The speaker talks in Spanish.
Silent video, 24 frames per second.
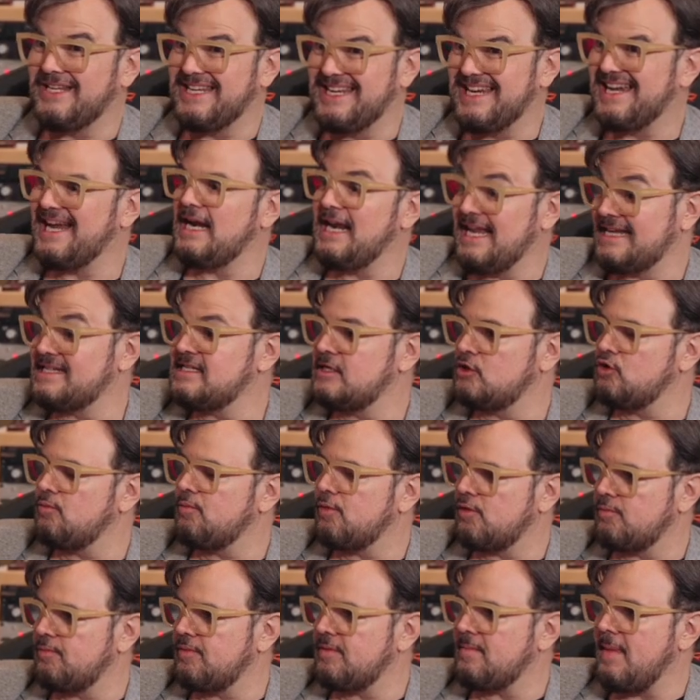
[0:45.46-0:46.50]
te llega el éxito
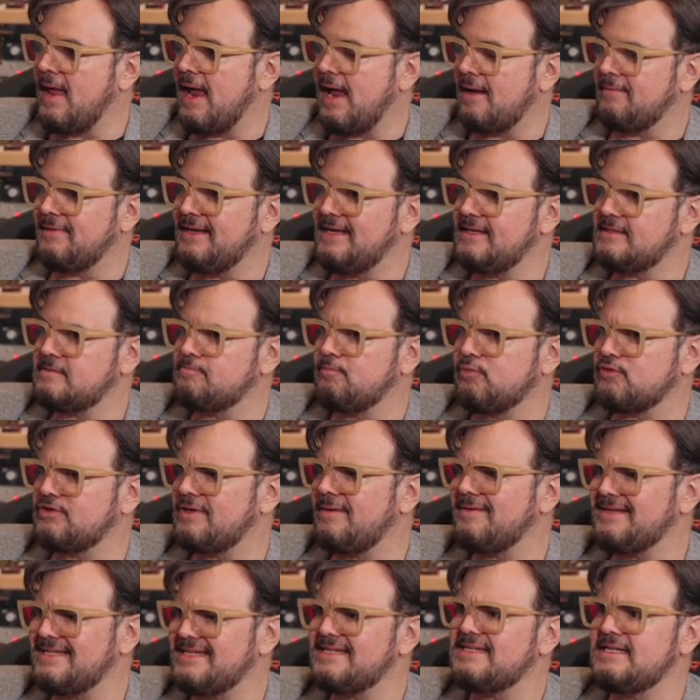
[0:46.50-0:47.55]
por primera vez, pues
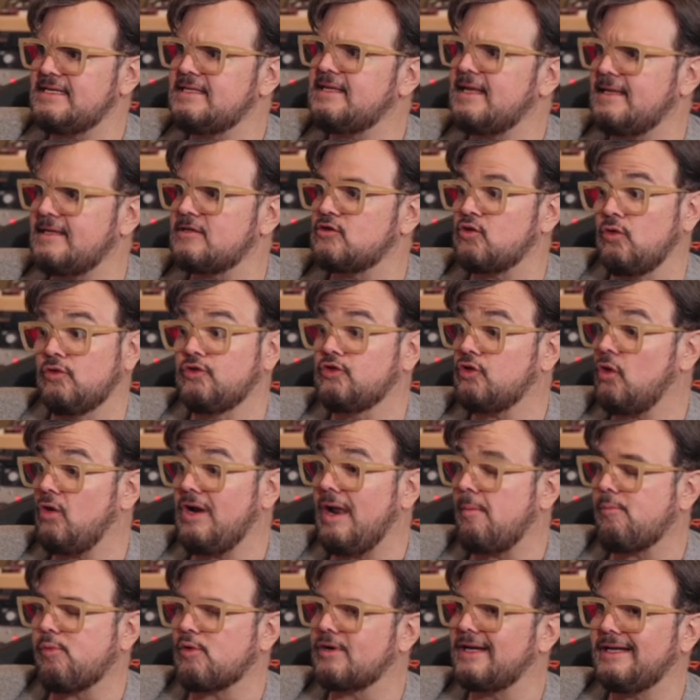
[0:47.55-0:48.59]
a veces sí te
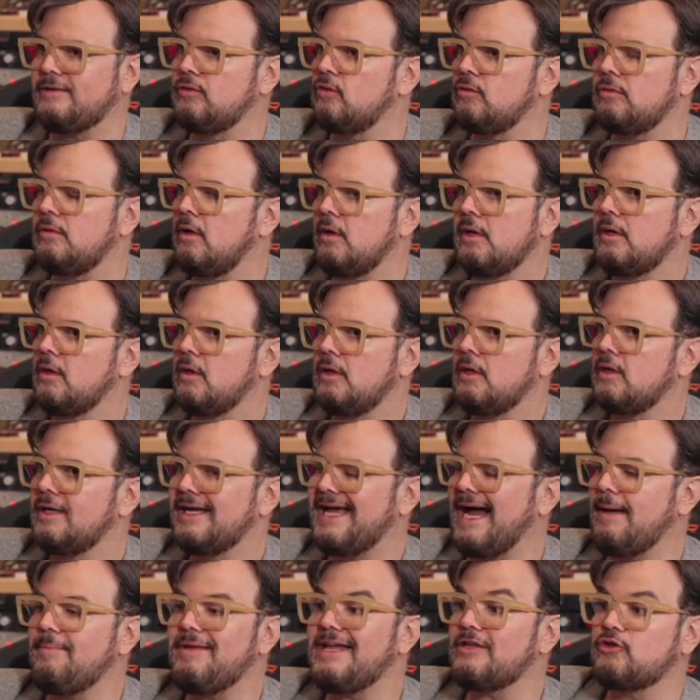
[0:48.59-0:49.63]
descontrola porque
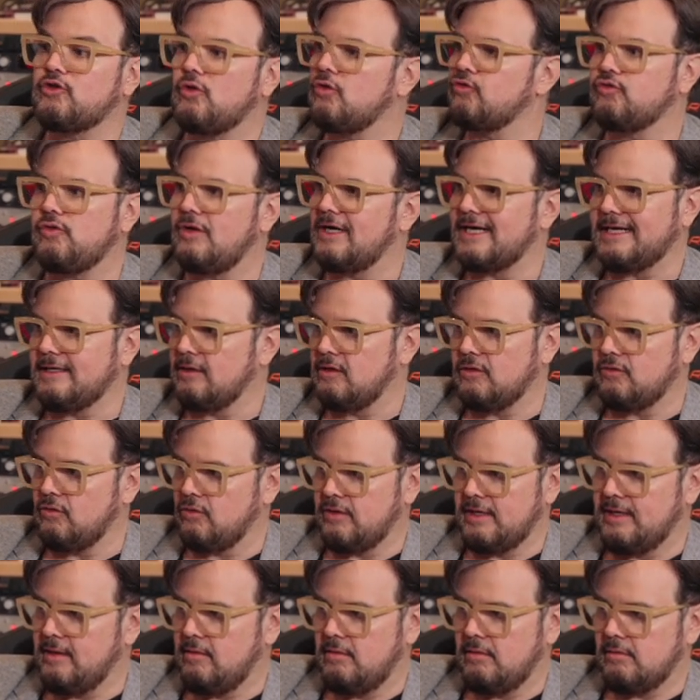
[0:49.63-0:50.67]
cambia todo tu
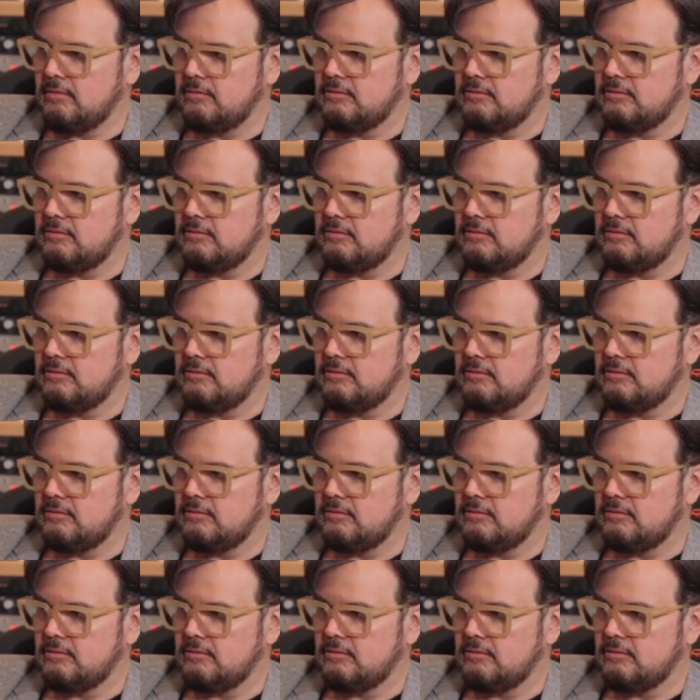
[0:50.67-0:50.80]
alrededor. ¿eh?